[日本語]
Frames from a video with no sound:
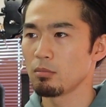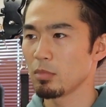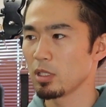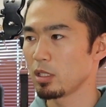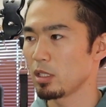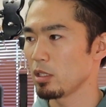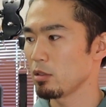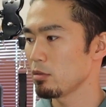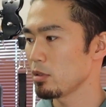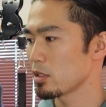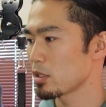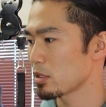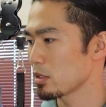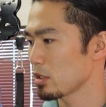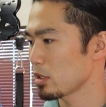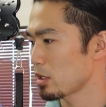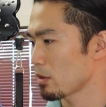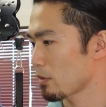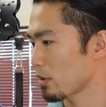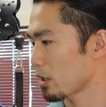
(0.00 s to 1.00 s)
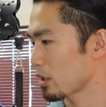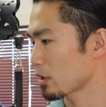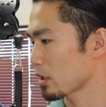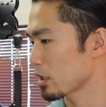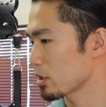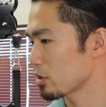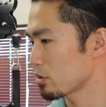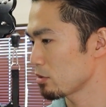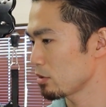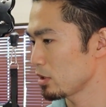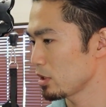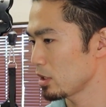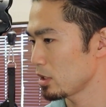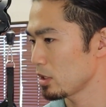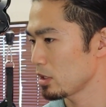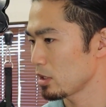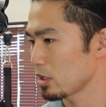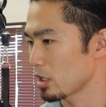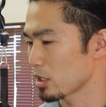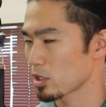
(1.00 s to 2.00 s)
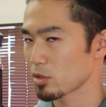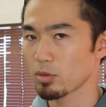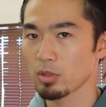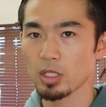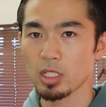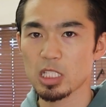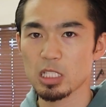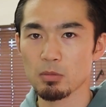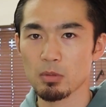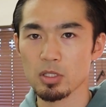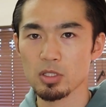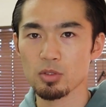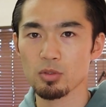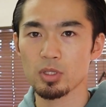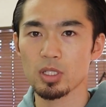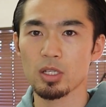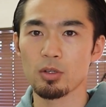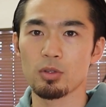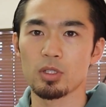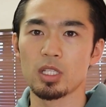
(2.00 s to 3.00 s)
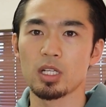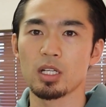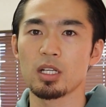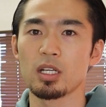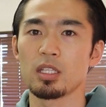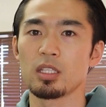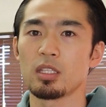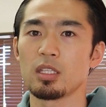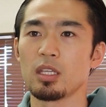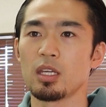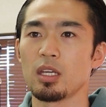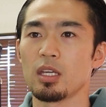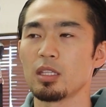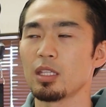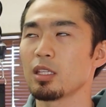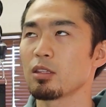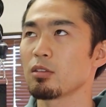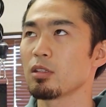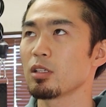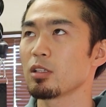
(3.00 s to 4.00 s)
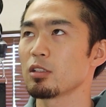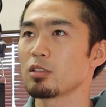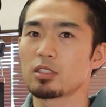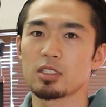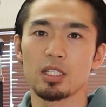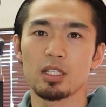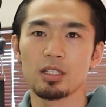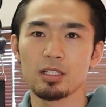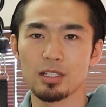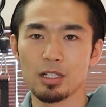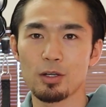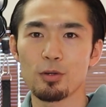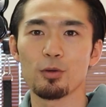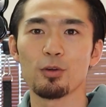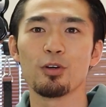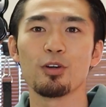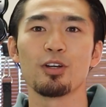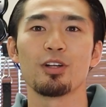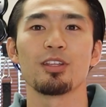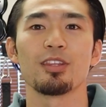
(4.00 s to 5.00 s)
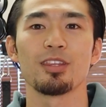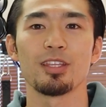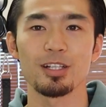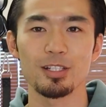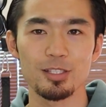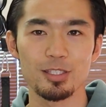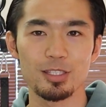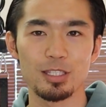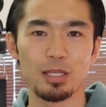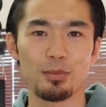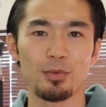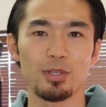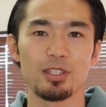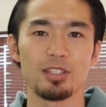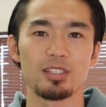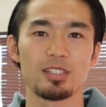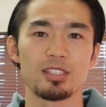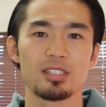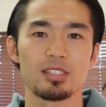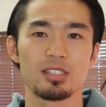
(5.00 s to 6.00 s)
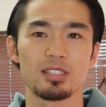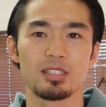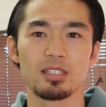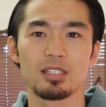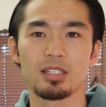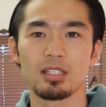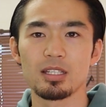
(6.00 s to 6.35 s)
まあ、理由については単純に足取りが一番消費カロリー高いんで、なんとなく罪悪感をなくすためです。